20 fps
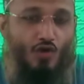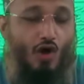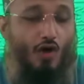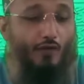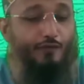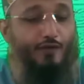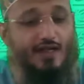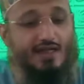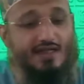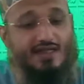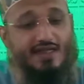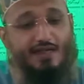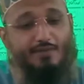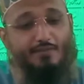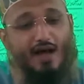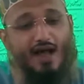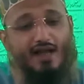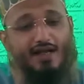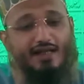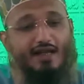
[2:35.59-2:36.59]
और फिर इस
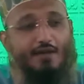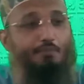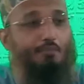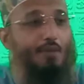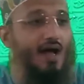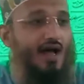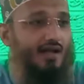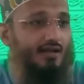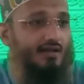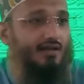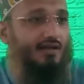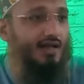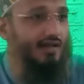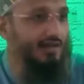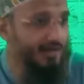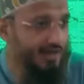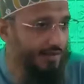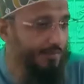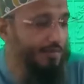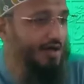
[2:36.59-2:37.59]
ईमान के बाद
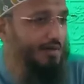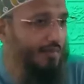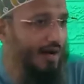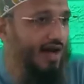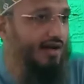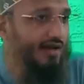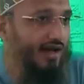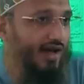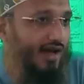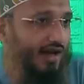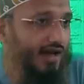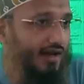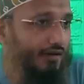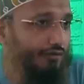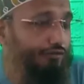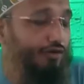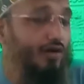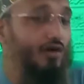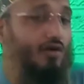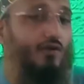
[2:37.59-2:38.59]
कहते जब ईमान लाए हैं
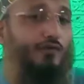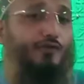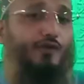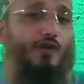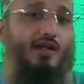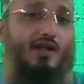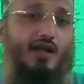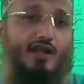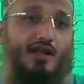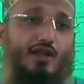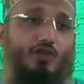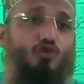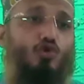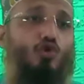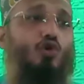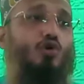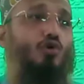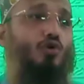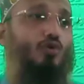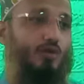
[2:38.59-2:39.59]
फ़िल
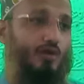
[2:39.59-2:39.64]
तो